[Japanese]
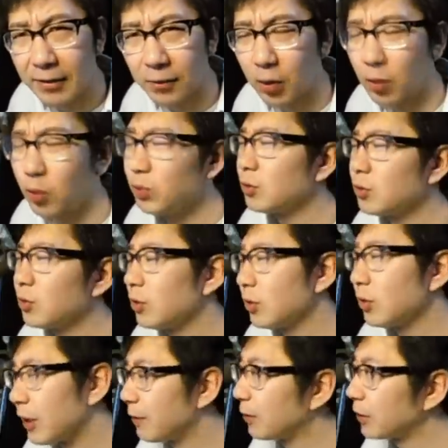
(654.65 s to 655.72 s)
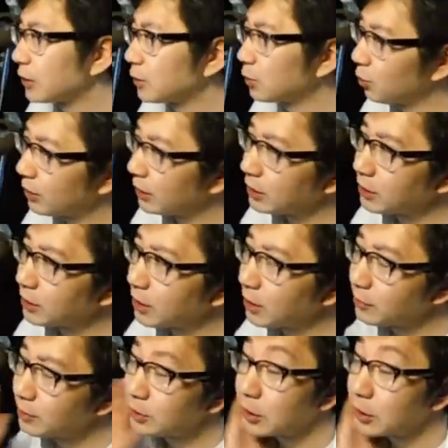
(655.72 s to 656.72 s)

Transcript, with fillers: これ本当にね、私もまあ、ナ主